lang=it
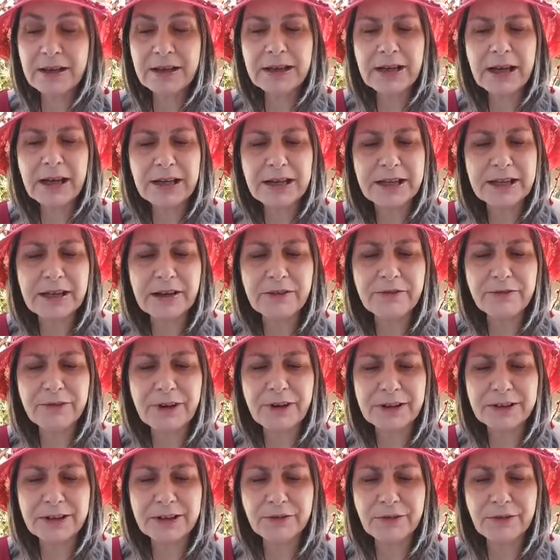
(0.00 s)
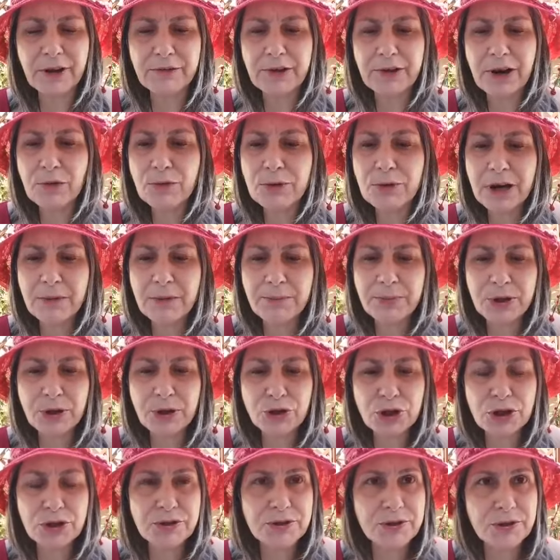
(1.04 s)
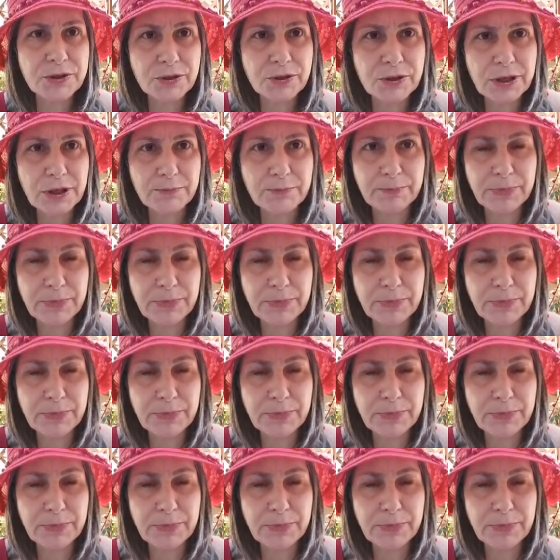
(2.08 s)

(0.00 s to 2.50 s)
Calica infatti aveva una percezione